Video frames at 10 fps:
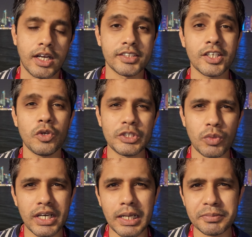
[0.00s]
कतर को इस
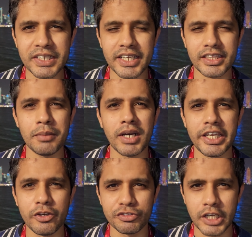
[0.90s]
वर्ल्ड कप से कितना
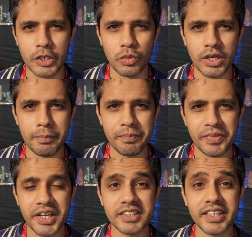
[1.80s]
माली नुकसान हुआ
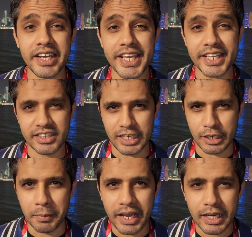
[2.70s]
कतर ने कितना
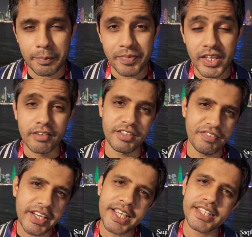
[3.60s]
कमाया
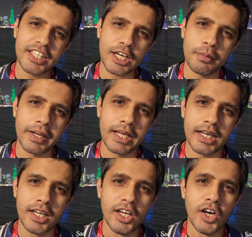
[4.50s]
फीफा ने कितना
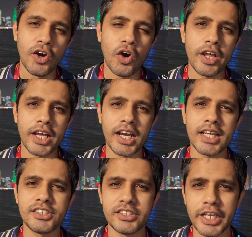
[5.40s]
कमाया और
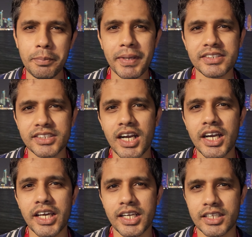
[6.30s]
अगर यही पैसा
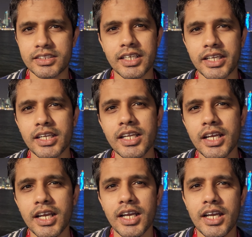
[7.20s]
अगर कतर
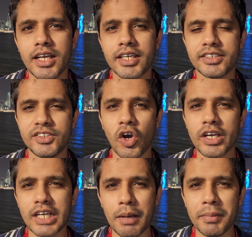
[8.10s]
किसी
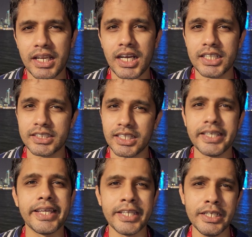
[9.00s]
और काम में लगा देता
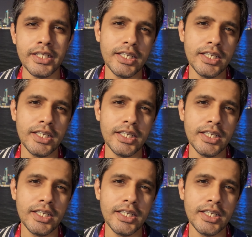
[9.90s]
यानी